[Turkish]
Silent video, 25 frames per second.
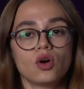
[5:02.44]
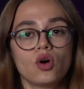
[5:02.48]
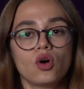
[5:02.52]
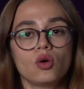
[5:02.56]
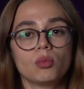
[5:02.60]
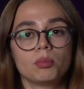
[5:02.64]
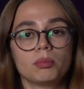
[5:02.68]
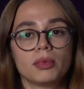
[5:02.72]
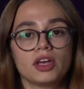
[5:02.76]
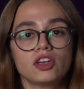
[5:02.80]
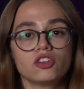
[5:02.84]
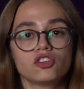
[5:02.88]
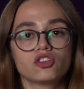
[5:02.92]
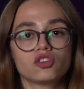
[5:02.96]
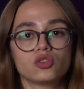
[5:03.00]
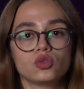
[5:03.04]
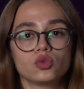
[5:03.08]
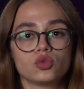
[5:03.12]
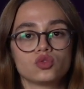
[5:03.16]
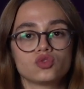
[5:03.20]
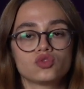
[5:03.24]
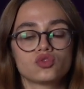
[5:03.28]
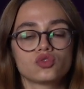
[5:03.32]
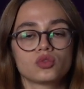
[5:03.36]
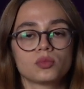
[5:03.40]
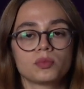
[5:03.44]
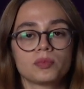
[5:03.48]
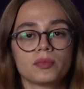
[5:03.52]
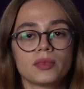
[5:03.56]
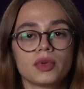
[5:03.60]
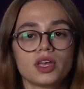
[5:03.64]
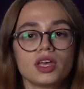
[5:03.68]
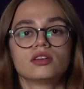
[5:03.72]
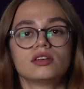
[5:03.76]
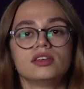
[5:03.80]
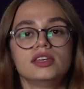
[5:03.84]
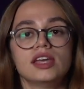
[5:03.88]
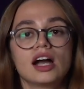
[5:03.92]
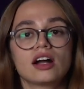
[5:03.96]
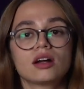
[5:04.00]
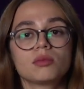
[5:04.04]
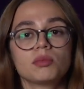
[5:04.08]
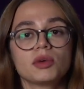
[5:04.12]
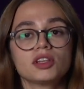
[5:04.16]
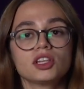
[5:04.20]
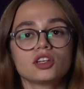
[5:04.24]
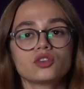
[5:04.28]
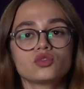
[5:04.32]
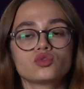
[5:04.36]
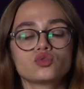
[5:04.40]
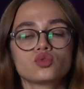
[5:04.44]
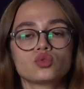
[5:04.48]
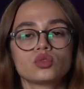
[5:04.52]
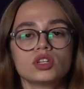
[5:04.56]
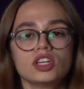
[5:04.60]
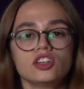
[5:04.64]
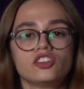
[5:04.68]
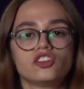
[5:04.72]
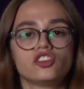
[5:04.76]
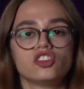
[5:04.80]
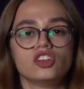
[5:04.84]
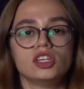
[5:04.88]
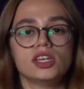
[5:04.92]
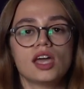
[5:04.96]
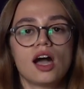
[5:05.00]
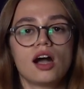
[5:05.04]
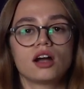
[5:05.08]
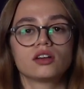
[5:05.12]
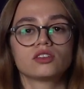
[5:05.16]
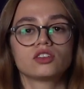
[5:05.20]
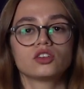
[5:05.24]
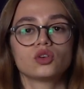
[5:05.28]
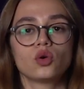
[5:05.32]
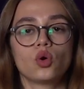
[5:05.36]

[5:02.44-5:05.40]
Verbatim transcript: 15.3 Yakmalık sunu için yardığı